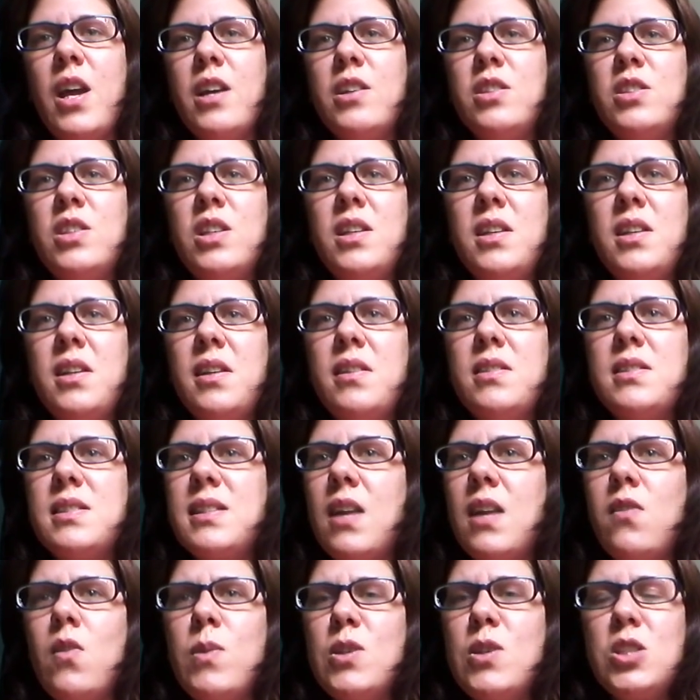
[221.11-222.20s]
de
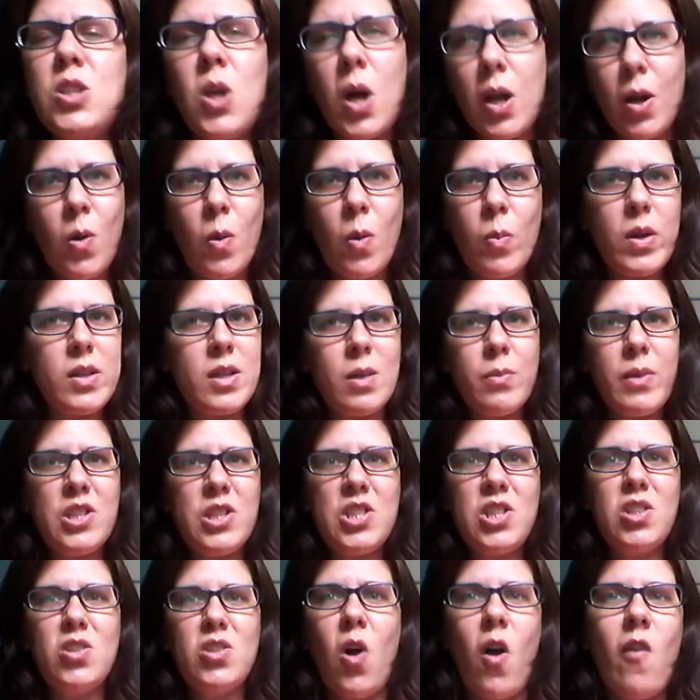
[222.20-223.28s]
escrever uma história
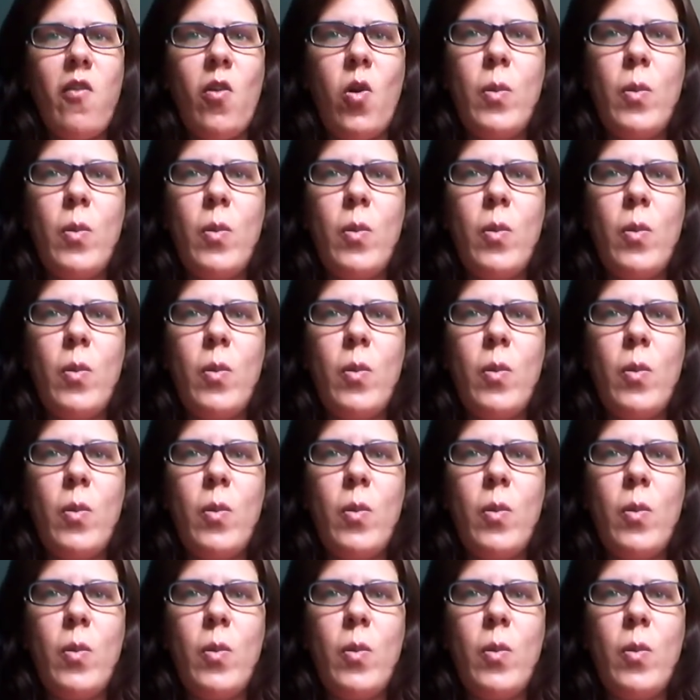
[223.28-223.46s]
completamente nova,